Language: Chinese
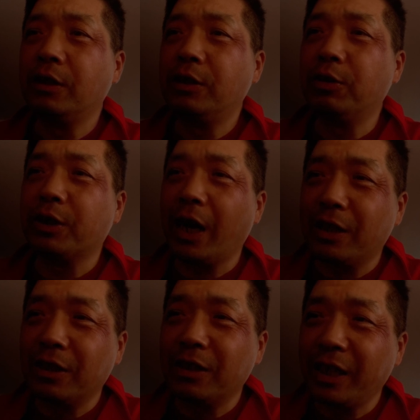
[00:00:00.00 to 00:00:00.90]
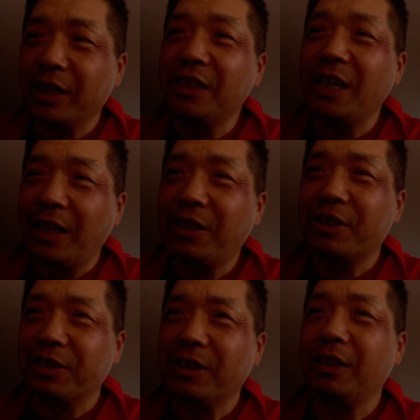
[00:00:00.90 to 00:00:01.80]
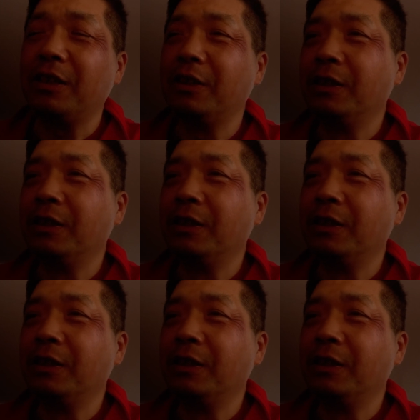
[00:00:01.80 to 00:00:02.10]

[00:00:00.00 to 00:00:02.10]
就改成这个延迟的了。